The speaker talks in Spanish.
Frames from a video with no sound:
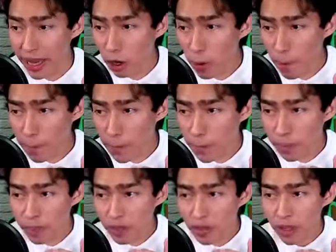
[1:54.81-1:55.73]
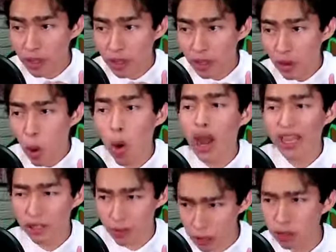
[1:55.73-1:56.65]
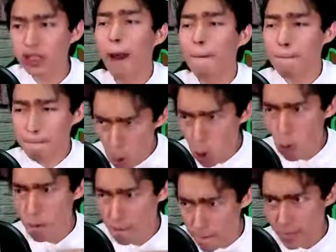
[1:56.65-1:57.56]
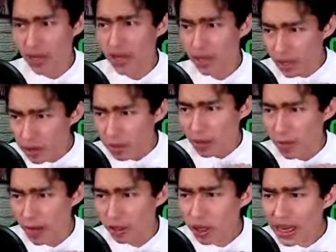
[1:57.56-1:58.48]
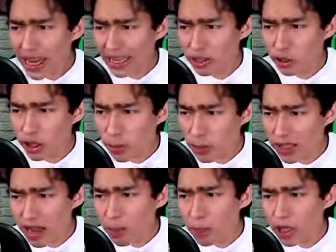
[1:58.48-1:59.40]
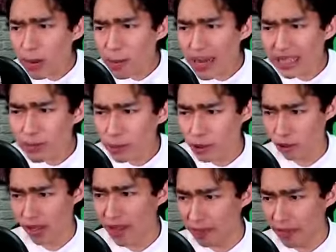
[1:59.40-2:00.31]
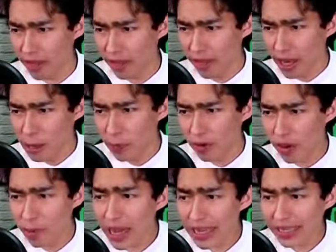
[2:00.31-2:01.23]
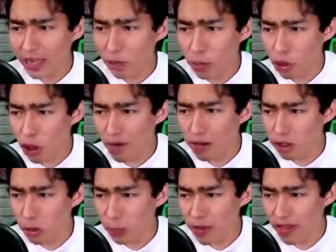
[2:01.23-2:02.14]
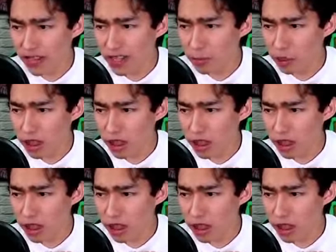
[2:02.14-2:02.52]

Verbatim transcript: Pero... Oh, eso me gusta. ¡Boom! Me imagino que la canción después se va a poner más emocionante. El problema es que como yo hablo estupideces,